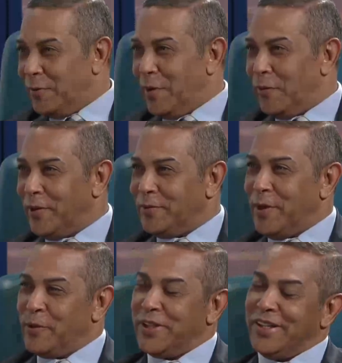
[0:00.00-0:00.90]
vamos,
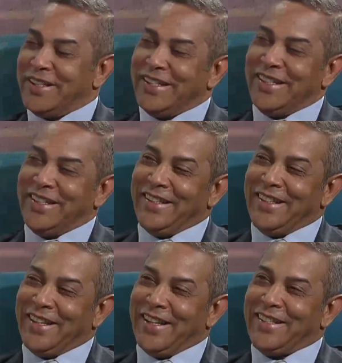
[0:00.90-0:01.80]
vamos a decir. ya
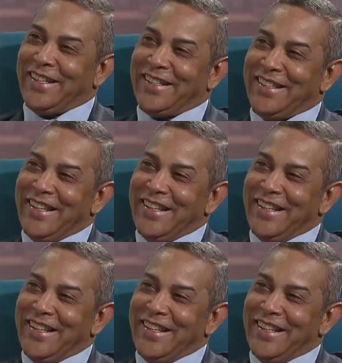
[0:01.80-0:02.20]
no tanto,